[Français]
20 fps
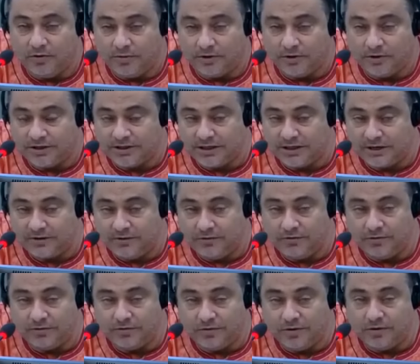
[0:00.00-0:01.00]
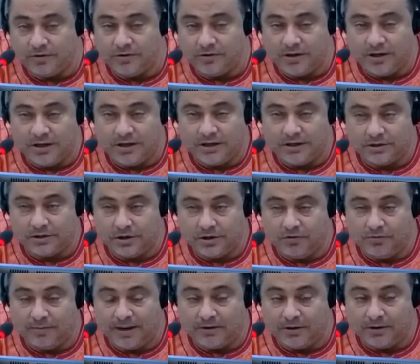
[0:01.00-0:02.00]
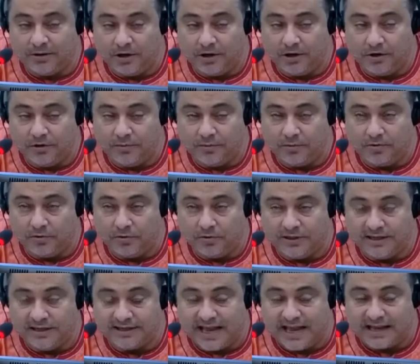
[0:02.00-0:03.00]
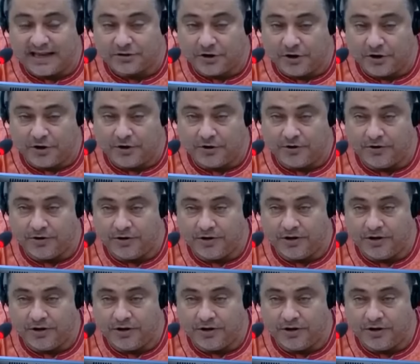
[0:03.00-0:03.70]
Monsieur Seydou. Donc, Seydou m'a donné le numéro de sa sœur.